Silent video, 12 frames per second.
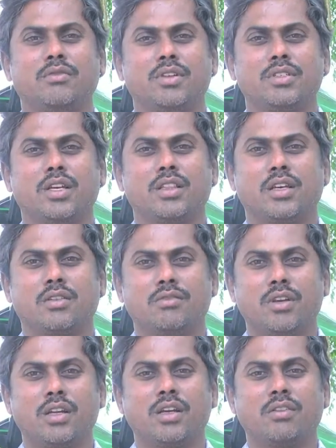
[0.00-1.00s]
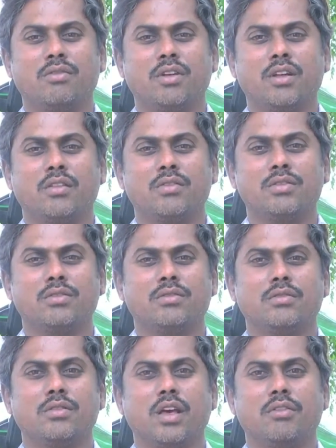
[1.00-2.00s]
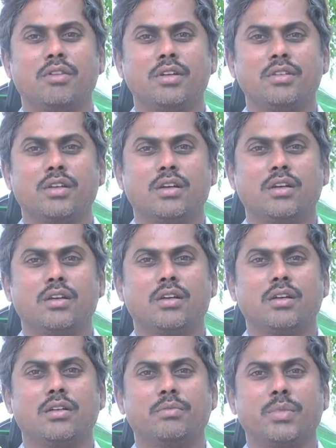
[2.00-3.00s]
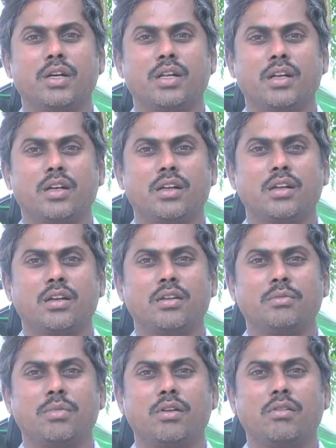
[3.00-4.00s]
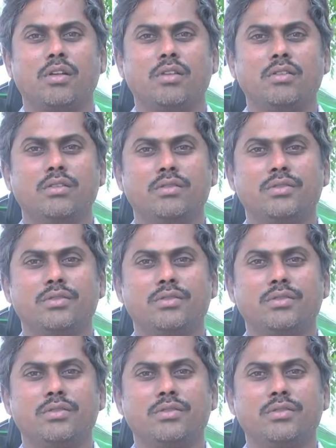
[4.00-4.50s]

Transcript: వర్షాలు తక్కువైనా ఎక్కువైనా కొంచెం యావరేజ్గా పంట రావడానికి పర్వాలేదు